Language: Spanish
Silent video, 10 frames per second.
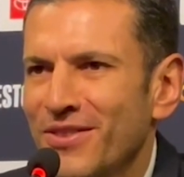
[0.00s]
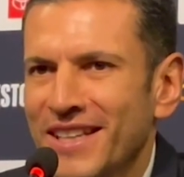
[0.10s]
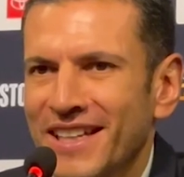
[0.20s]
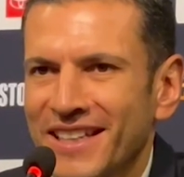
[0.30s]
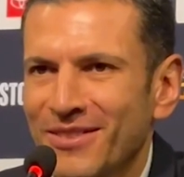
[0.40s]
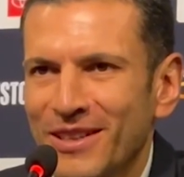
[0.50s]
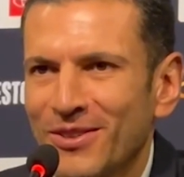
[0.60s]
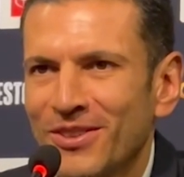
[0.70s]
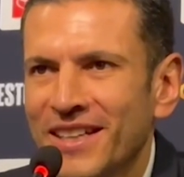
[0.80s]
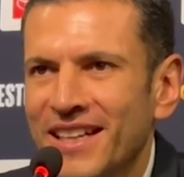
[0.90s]
Al final creo que
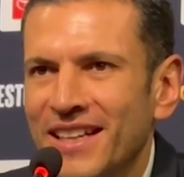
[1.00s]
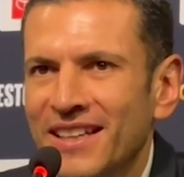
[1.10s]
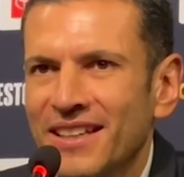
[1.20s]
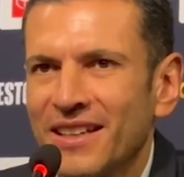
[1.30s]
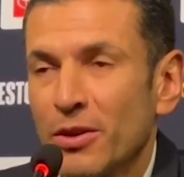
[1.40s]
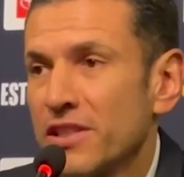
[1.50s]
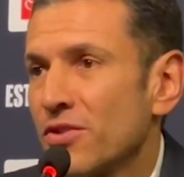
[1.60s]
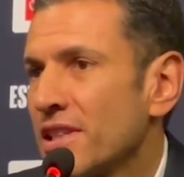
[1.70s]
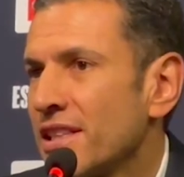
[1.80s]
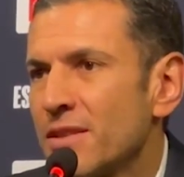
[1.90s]
no, creo que si nos
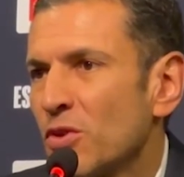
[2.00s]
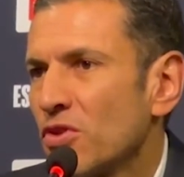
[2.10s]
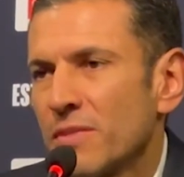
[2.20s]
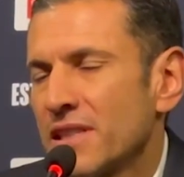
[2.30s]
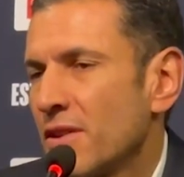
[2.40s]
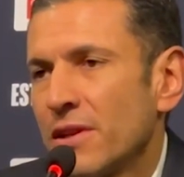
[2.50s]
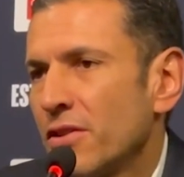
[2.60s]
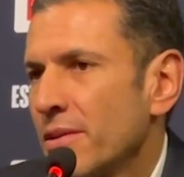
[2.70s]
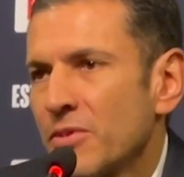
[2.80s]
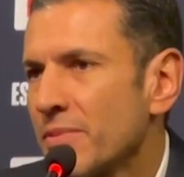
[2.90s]
dan 10 minutos más igual no lo
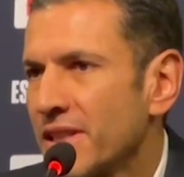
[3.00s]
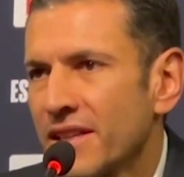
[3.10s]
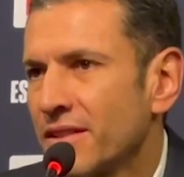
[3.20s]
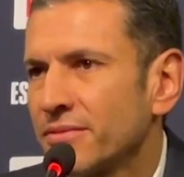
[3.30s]
íbamos a meter.